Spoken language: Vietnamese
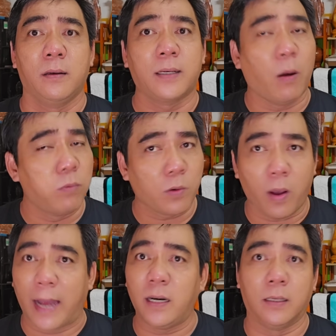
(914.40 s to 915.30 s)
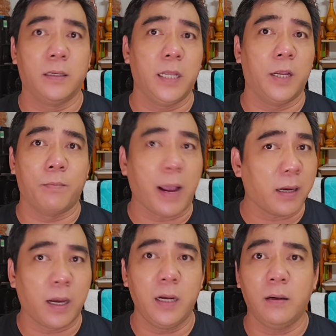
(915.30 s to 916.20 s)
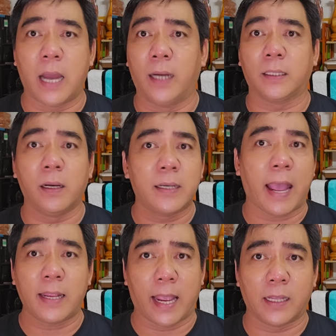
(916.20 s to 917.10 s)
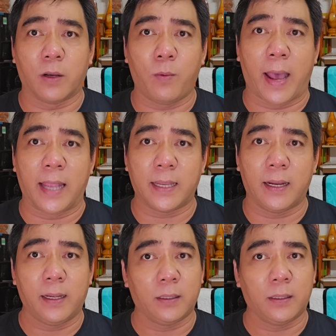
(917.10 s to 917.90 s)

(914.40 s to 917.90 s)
không có ảnh hưởng gì bất cứ đời tư cá nhân gì của bà chứ